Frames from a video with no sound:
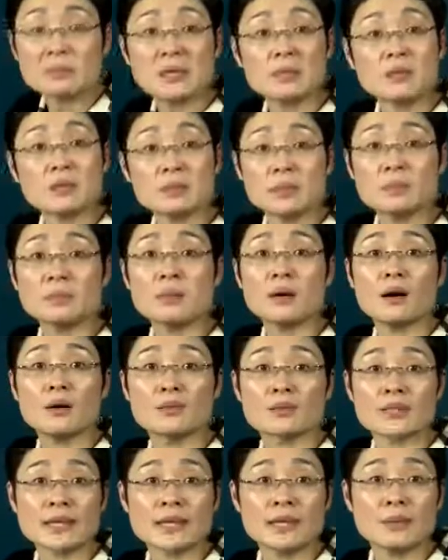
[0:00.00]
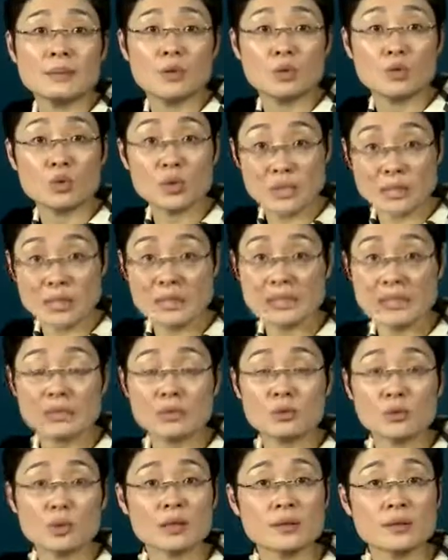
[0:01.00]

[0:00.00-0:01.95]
特别不好，你看见没有？我今天一会儿